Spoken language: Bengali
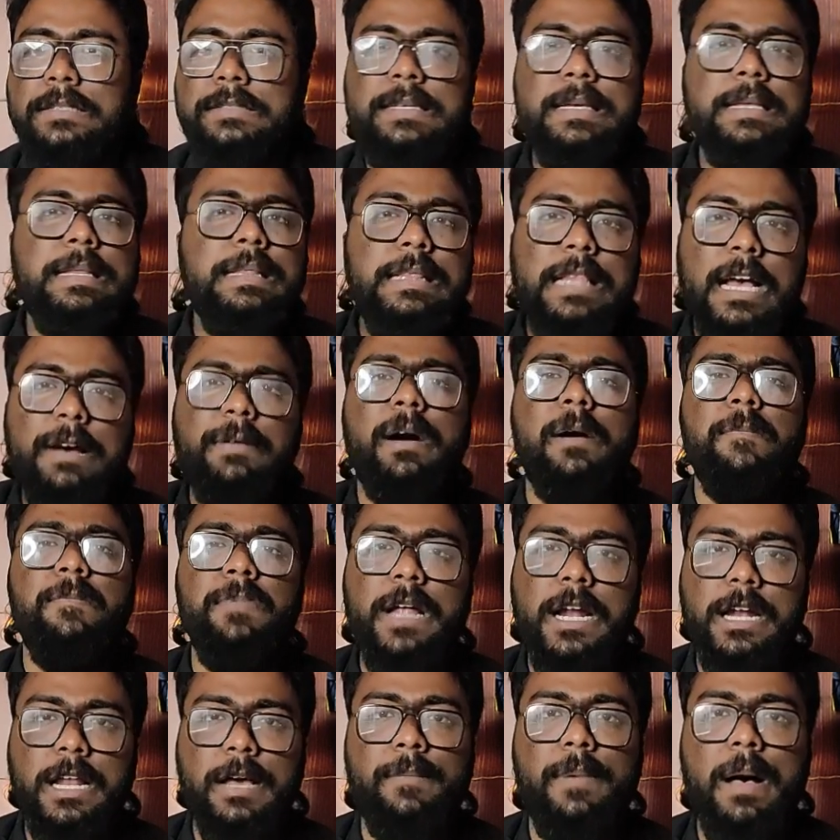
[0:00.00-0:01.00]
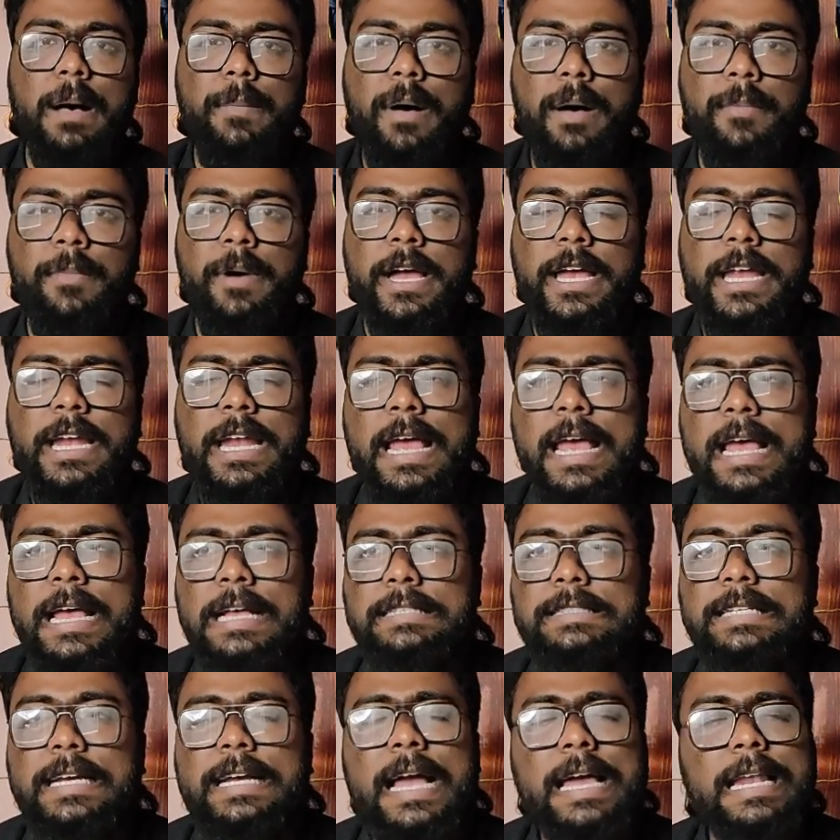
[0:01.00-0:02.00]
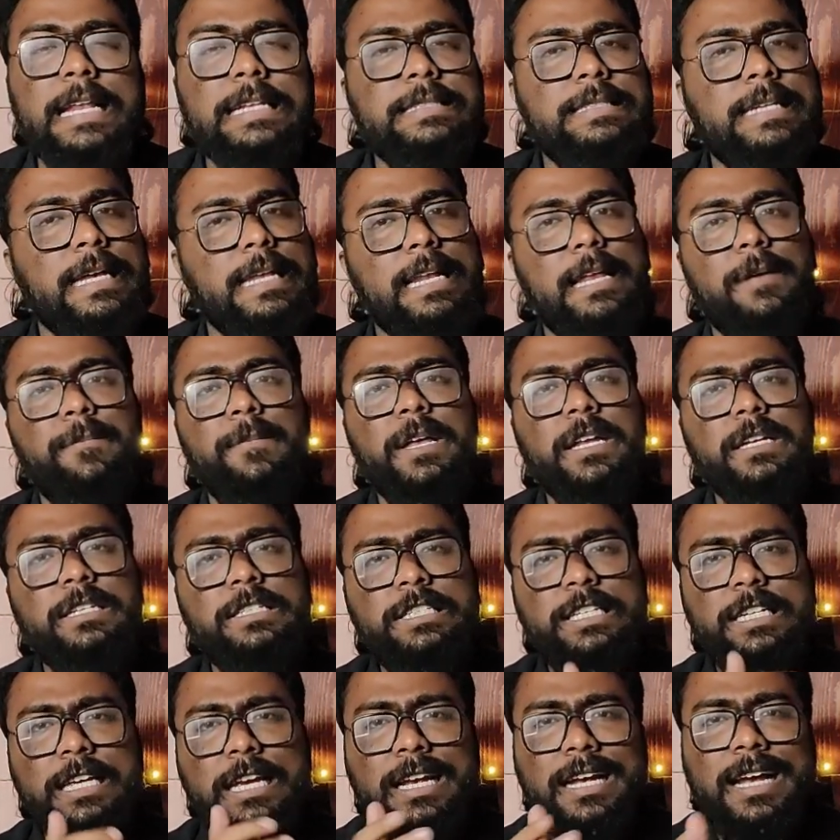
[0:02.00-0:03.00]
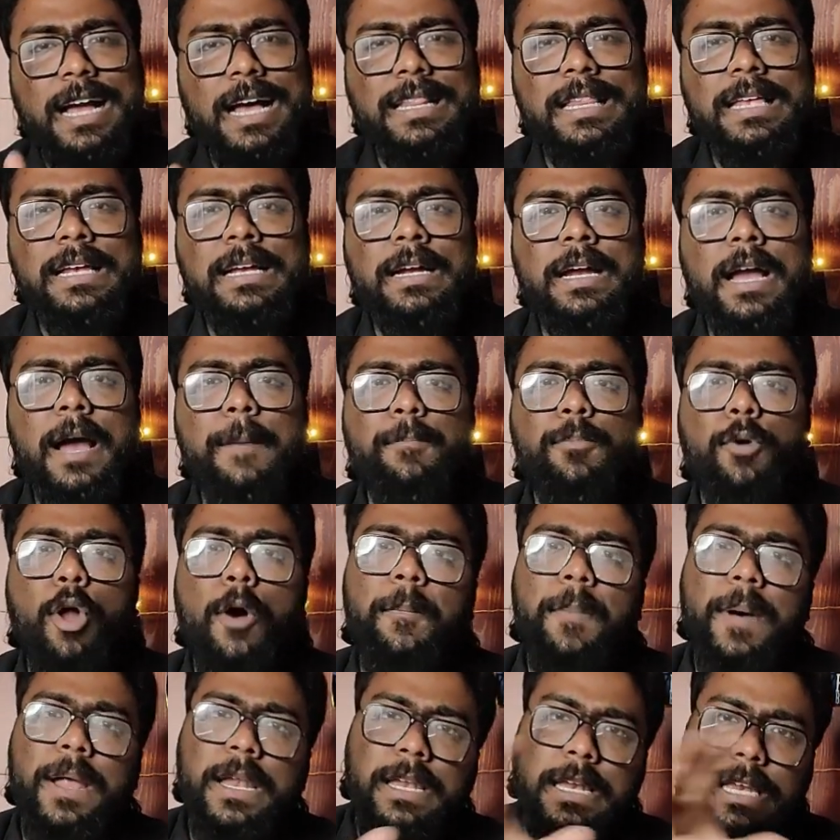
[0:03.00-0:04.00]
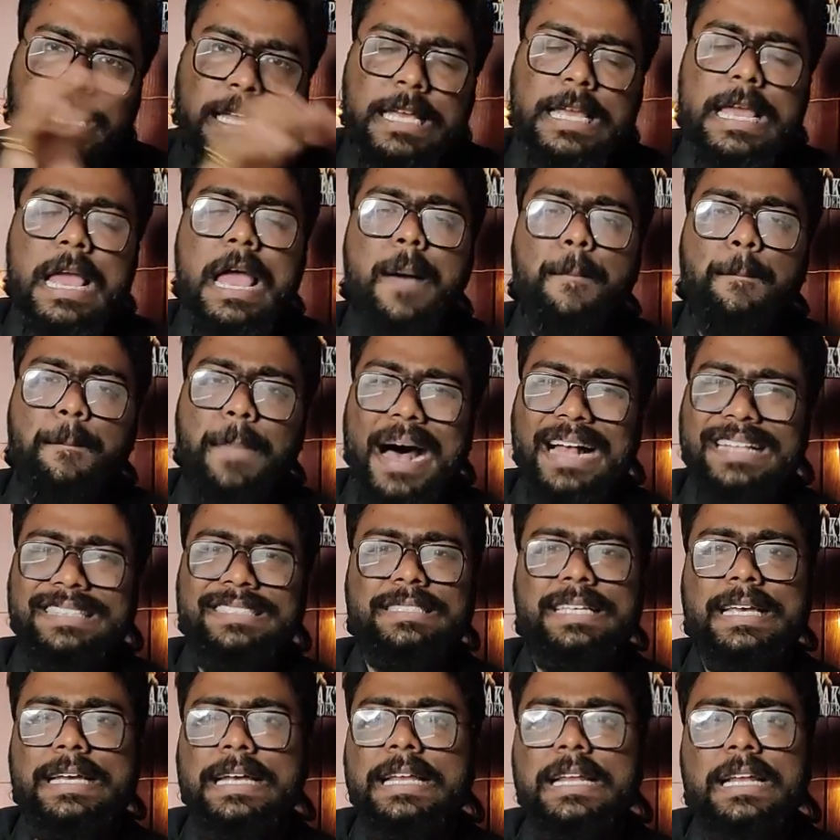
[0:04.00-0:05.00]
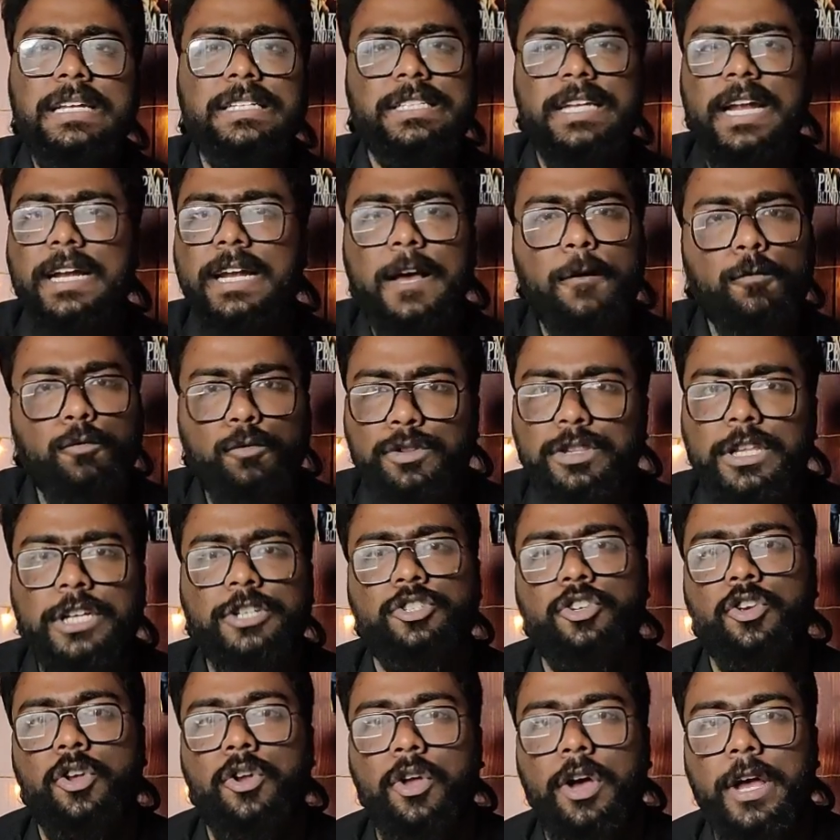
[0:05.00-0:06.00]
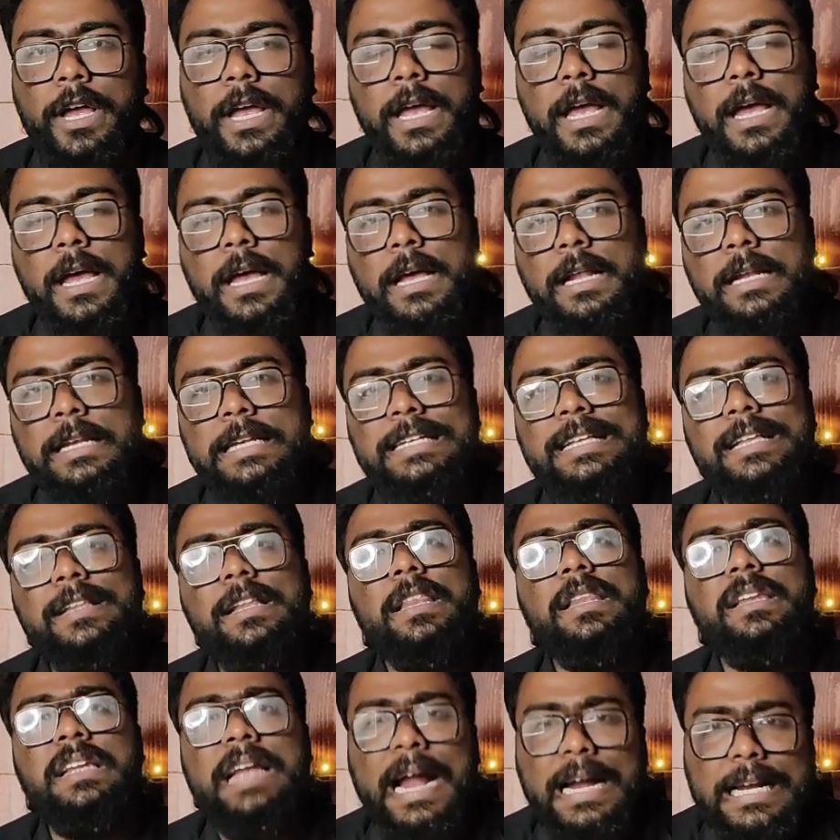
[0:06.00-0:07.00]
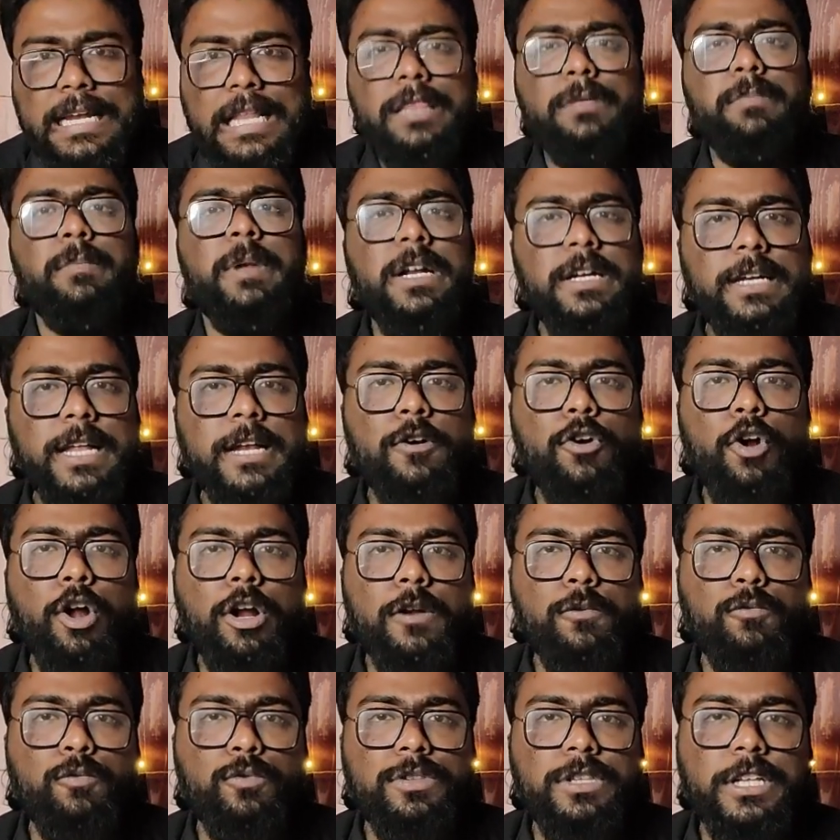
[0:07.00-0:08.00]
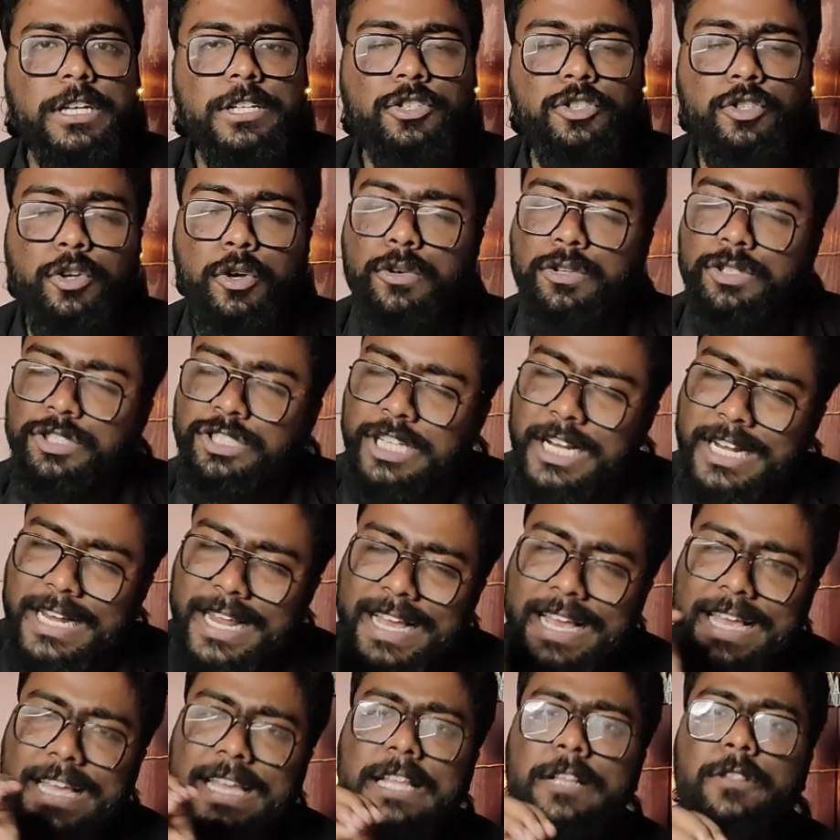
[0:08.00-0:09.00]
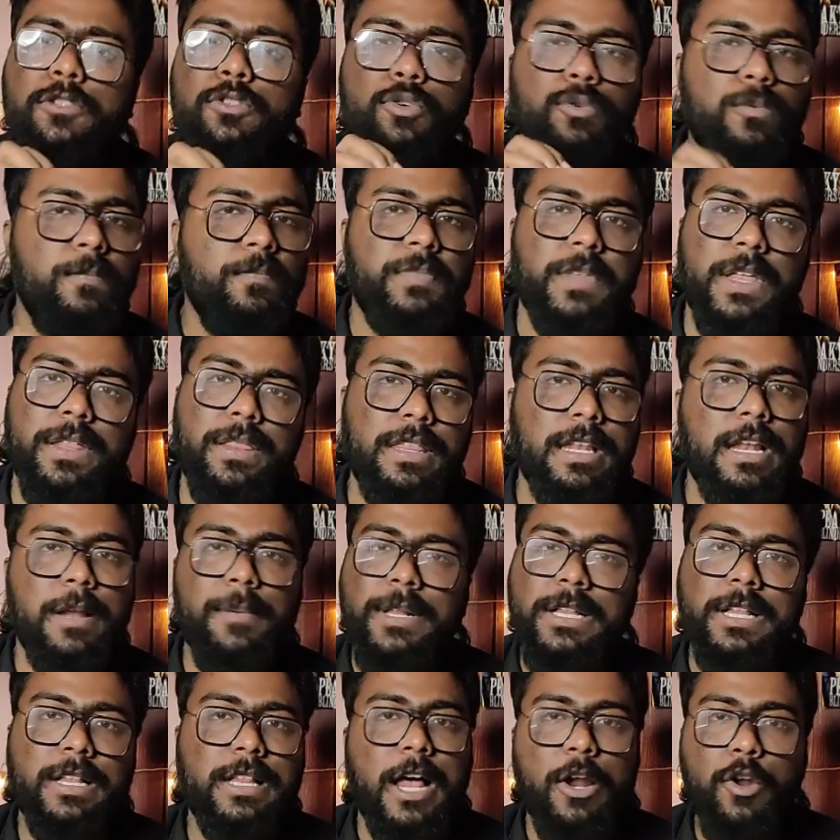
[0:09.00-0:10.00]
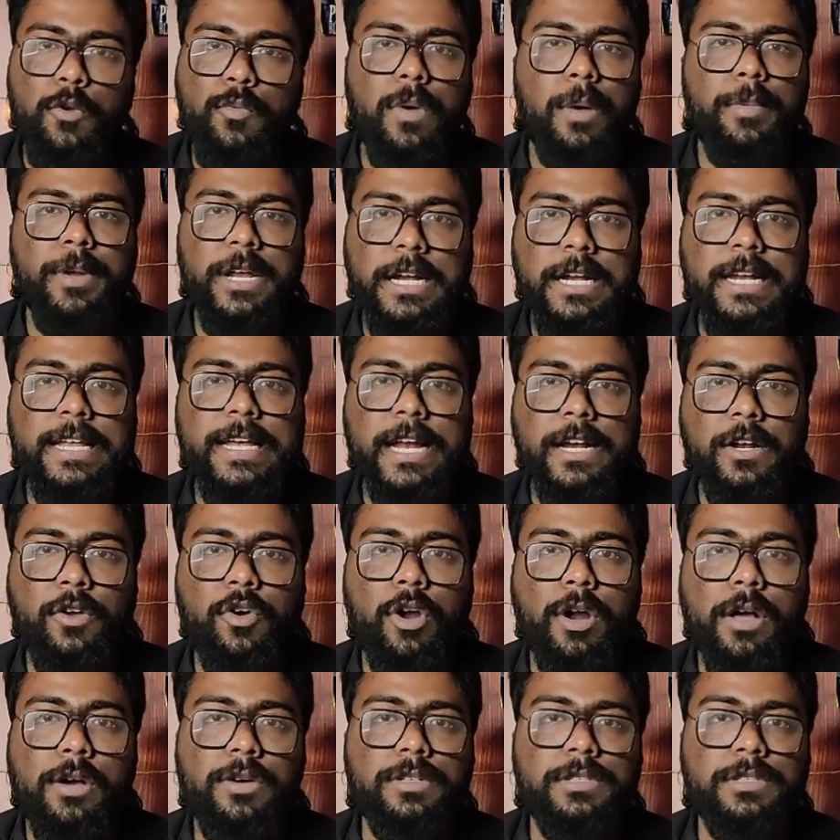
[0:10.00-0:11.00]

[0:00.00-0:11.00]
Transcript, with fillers: চিন্তা ভাবনাটা বাবা মায়ের যেখানে ছেলে মেয়ের শিক্ষা দীক্ষা প্রপারলি পাচ্ছে কিনা সেটা উদ্দেশ্য নয় নিজেদের স্ট্যাটাস মেনটেন করাটা উদ্দেশ্য সেটাকে কিন্তু সিনেমাতে দারুণভাবে ইন্ডিকেট করা